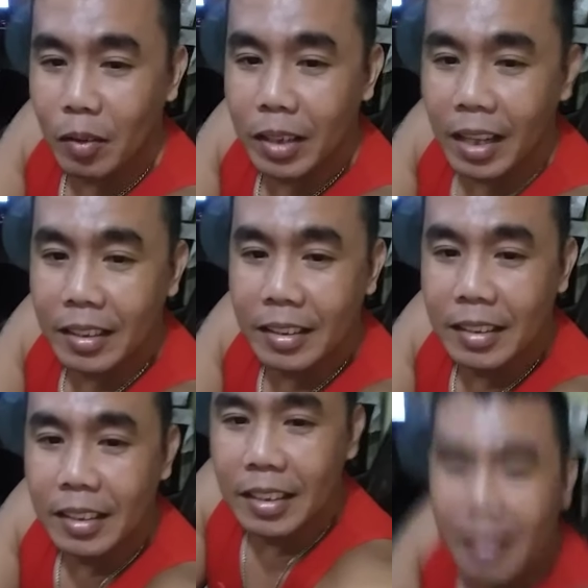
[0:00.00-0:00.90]
uh, dyan,
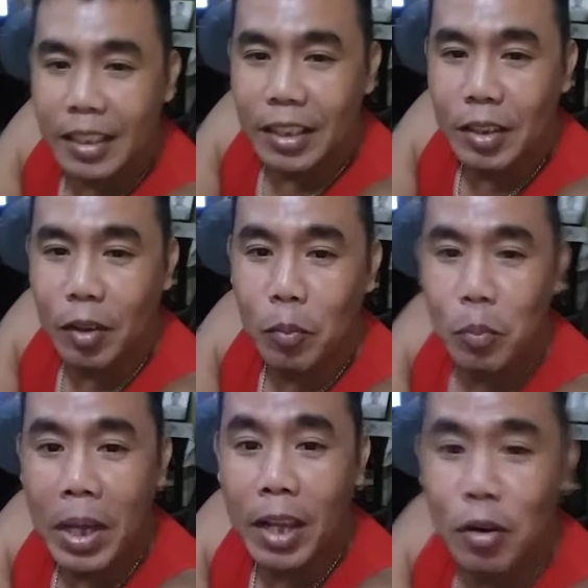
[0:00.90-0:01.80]

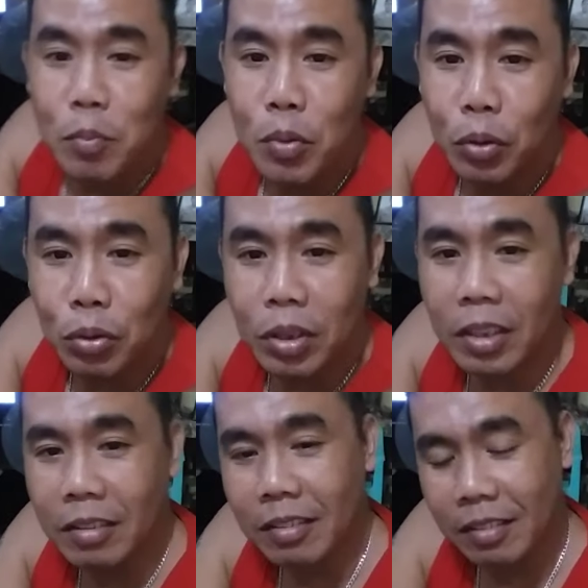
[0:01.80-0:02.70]
yung million
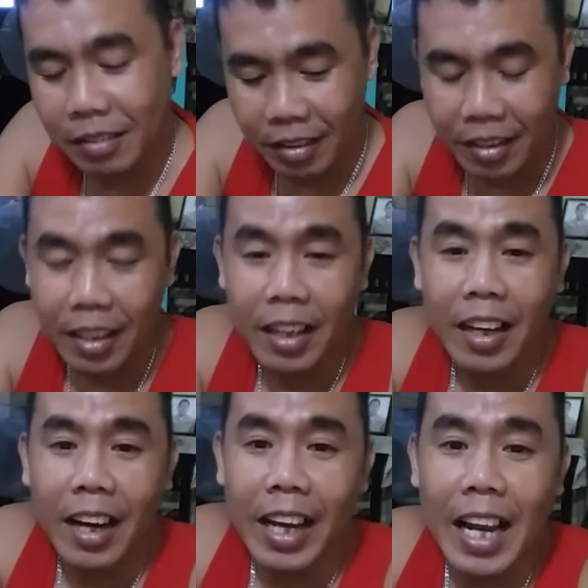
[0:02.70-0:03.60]
views.
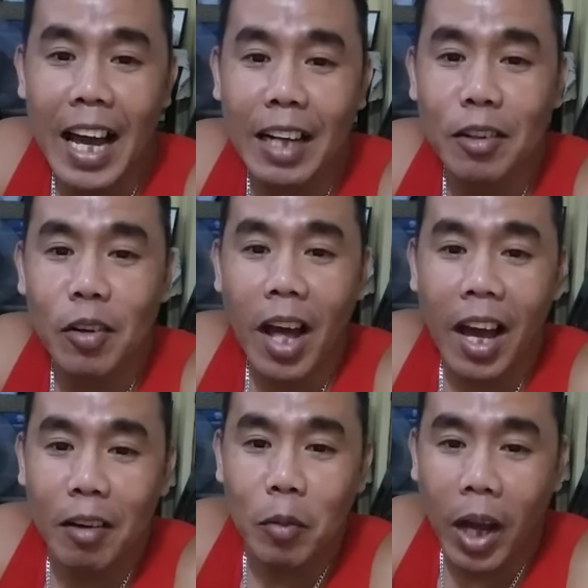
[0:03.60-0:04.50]
Kailangan ko
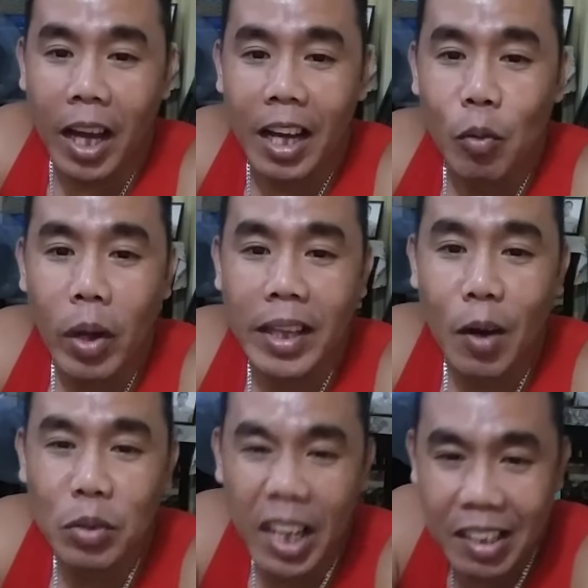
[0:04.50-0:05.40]
lang mga
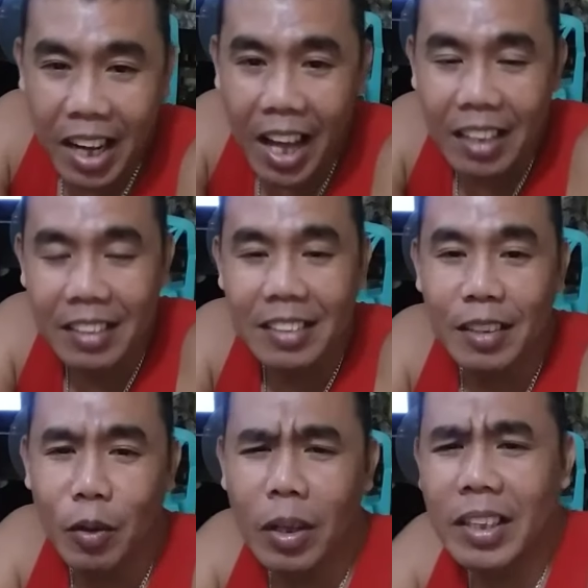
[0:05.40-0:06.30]
1,000 lang.
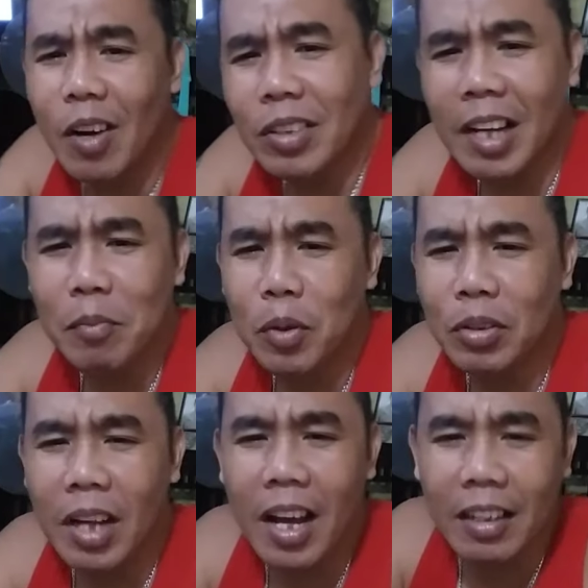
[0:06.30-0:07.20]

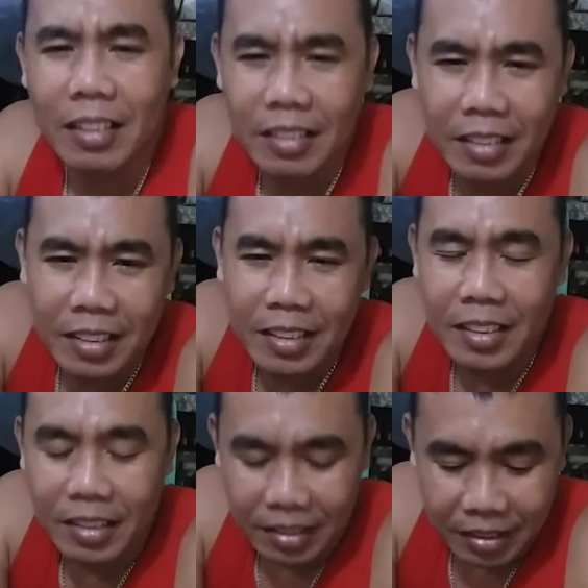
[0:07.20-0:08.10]
1,000 views lang.
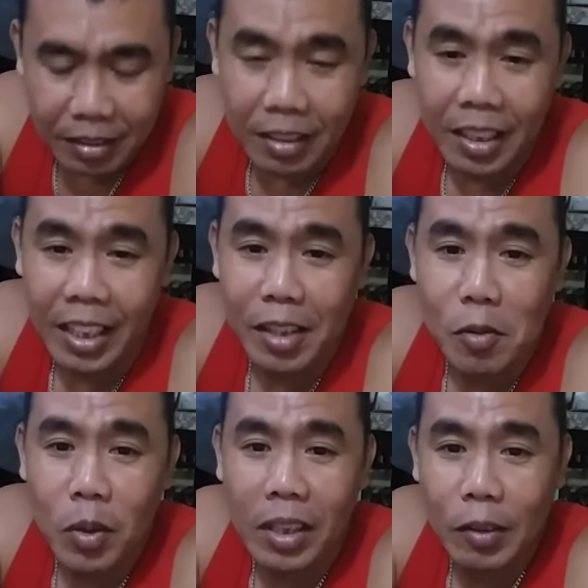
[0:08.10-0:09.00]

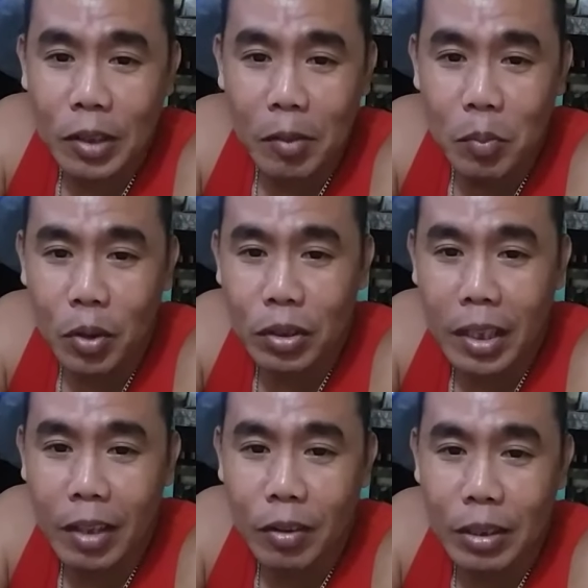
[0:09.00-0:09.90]
Eh, yung 1,000
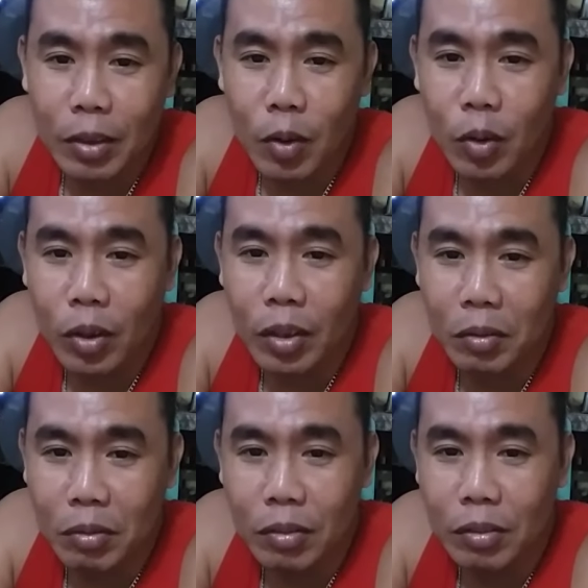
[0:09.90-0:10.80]
views na yon kung
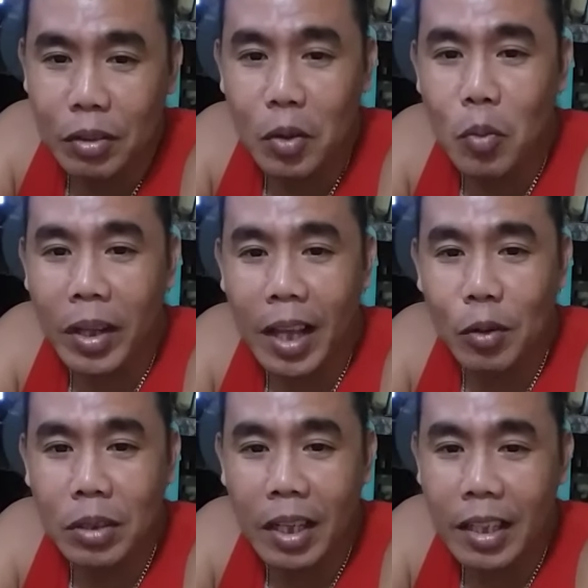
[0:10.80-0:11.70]
yung
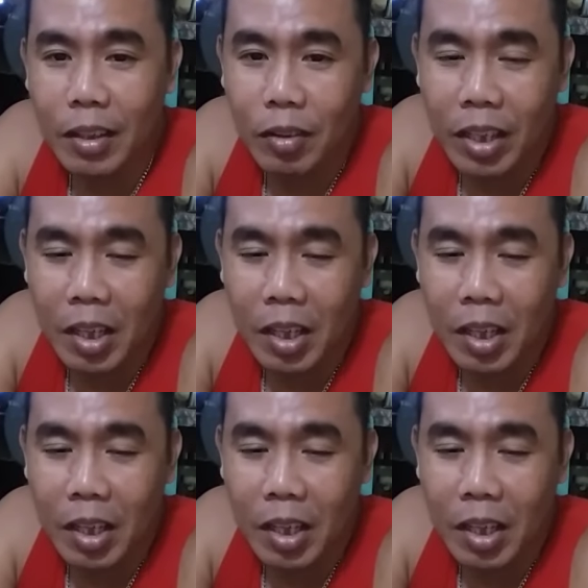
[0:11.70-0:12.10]
1,000 na